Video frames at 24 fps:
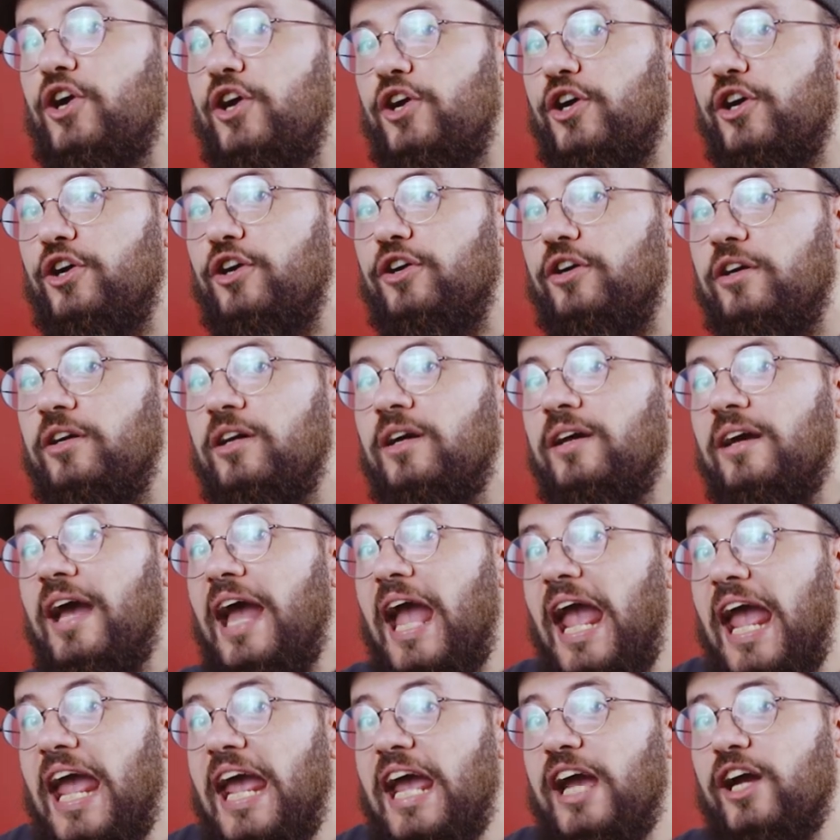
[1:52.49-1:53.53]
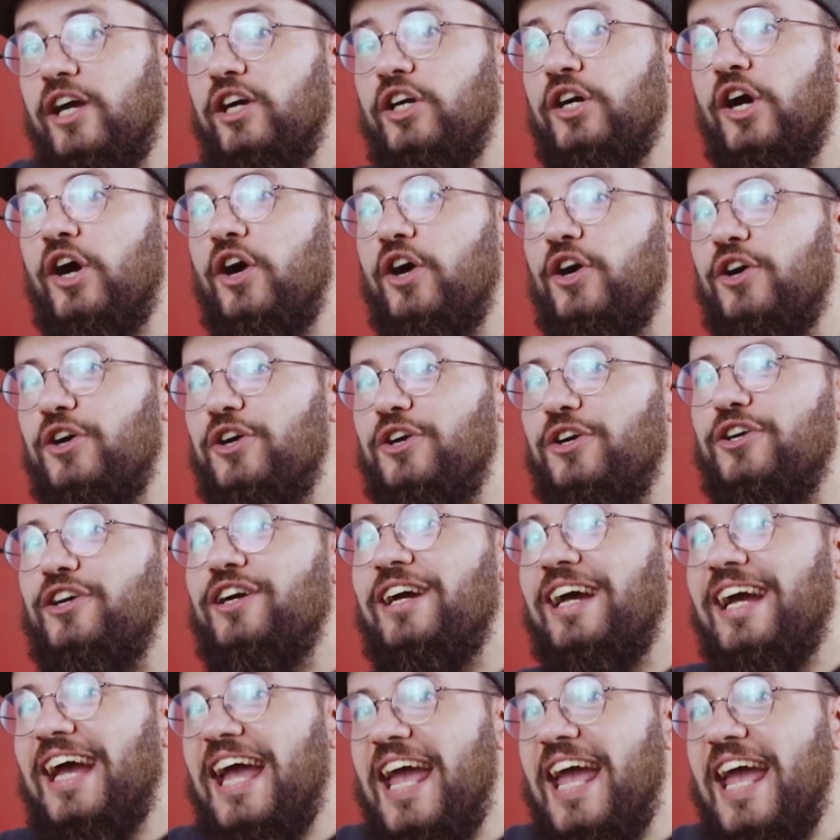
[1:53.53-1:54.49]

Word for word: her هير هير